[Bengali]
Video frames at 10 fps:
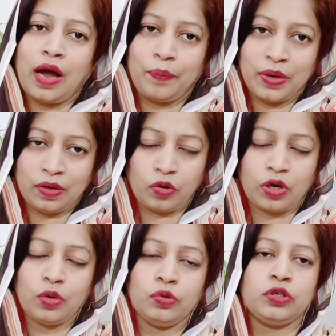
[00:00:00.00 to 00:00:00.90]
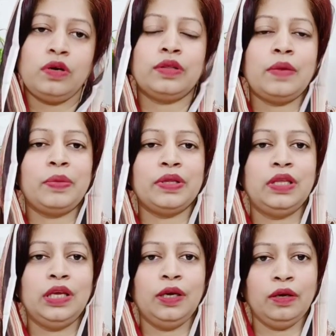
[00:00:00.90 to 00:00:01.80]
আপনার ত্বকের উজ্জ্বলতা
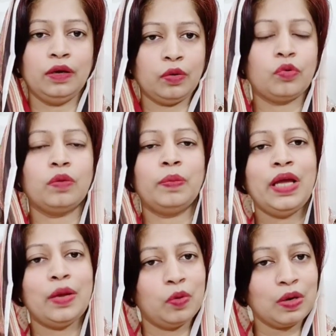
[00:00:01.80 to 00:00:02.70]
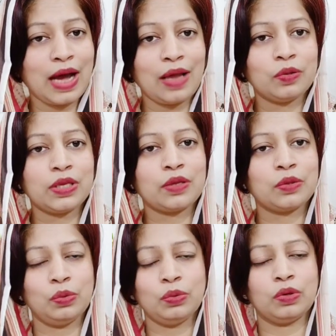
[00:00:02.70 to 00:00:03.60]
বৃদ্ধি করবে এবং কালো দাগ
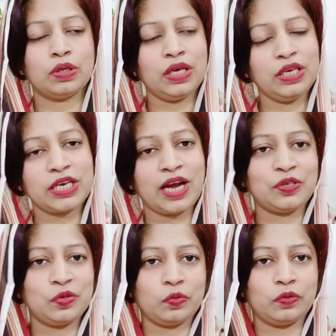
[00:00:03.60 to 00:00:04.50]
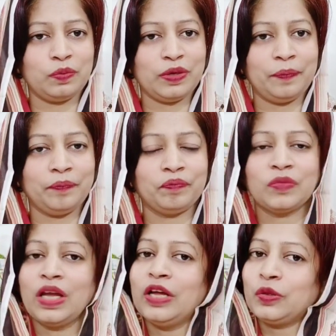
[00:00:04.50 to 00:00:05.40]
দূর করতে সাহায্য করবে
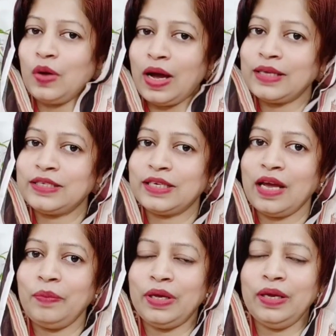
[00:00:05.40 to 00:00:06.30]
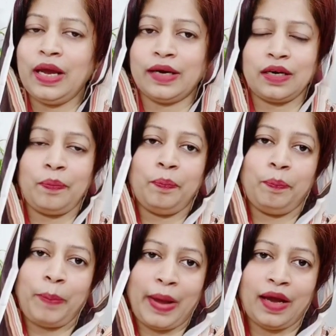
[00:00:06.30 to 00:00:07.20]
তো আজকে আমি একটা
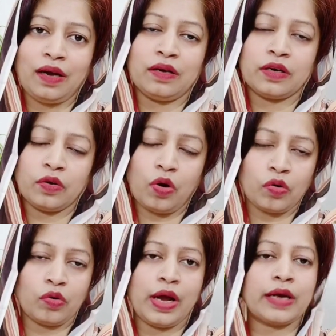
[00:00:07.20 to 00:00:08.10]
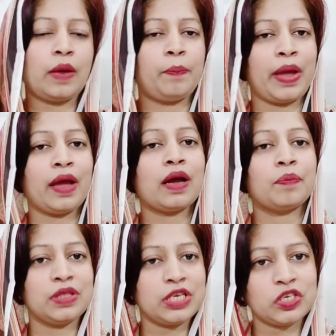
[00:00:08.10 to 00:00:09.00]
প্যাক ঘরোয়া একটা প্যাক
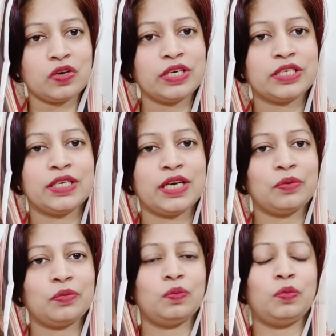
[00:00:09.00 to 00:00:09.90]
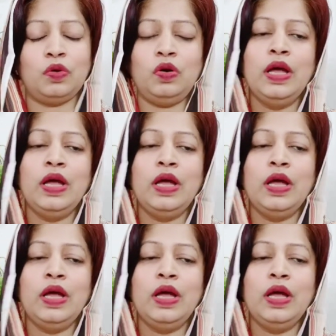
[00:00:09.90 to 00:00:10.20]
আপনাদের সঙ্গে শেয়ার করব